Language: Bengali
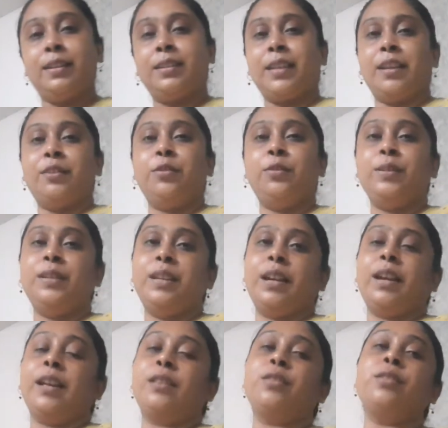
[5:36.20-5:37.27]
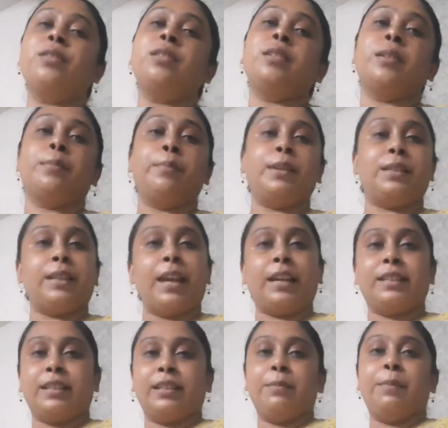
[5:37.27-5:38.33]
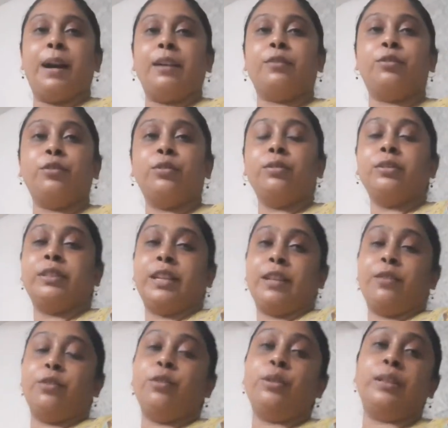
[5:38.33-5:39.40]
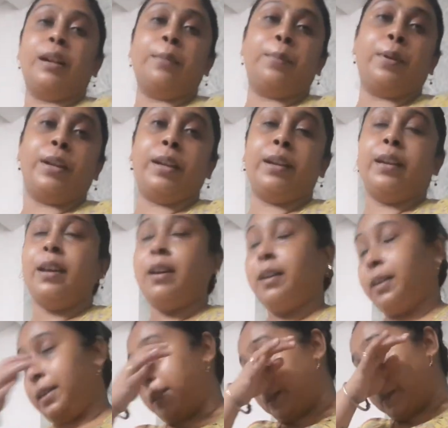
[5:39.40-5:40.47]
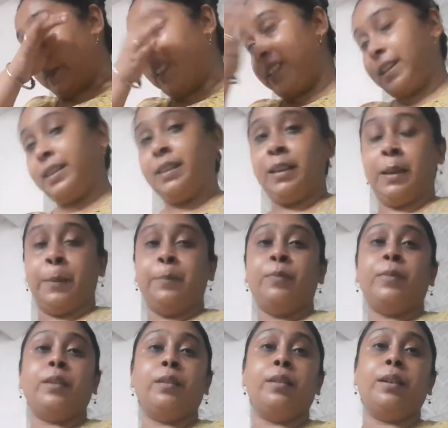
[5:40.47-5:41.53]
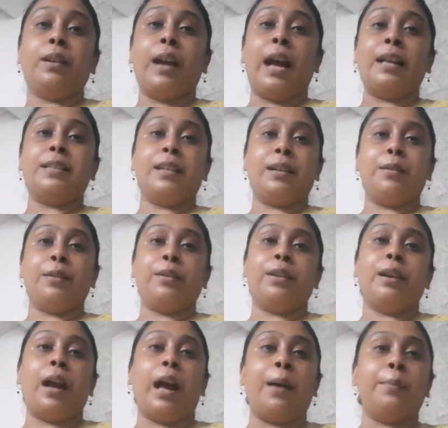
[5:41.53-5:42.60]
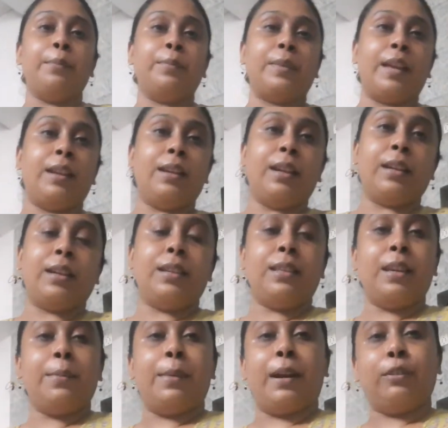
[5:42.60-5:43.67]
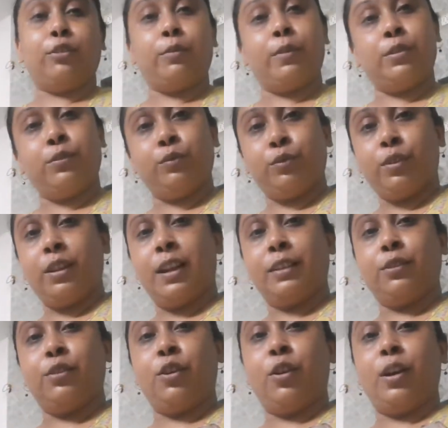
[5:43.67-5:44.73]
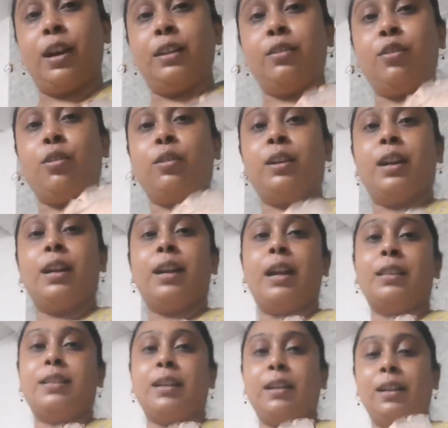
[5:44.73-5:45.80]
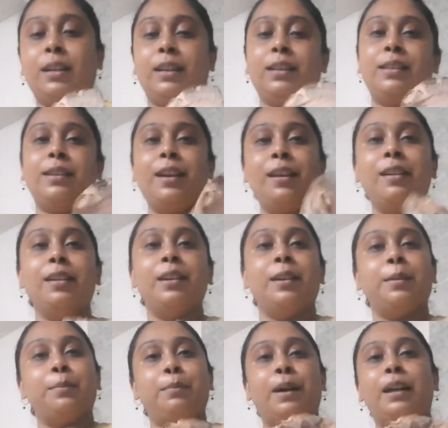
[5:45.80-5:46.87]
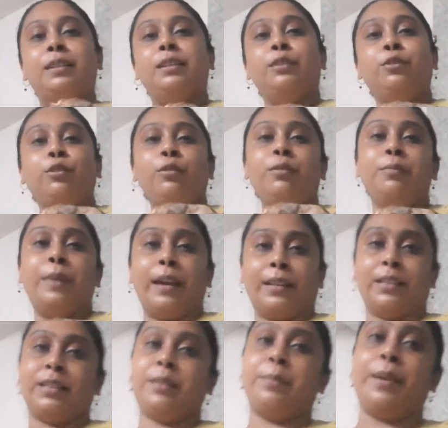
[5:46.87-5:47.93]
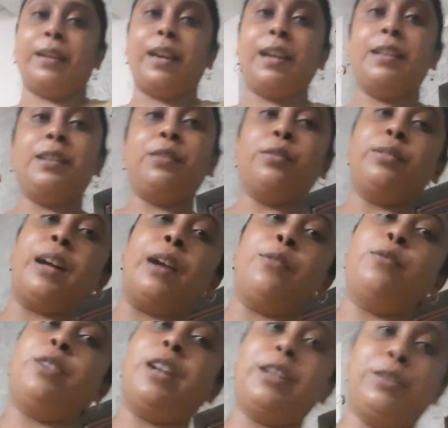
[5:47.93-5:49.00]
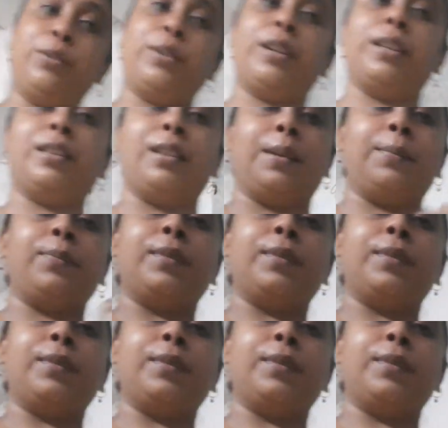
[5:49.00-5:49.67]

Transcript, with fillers: সেদ্ধ দিয়ে খেত বেশ একসাথে মাখতো সেদ্ধ তারপরে ইসে দিয়ে আচার আম তেল নাকি দিয়ে মাখতো বেশ সুন্দর লাগতো লঙ্কার লঙ্কার আচার নাকি দিয়ে মা দিত একসাথে মেখিয়ে দিত দারুণ লাগতো খেতে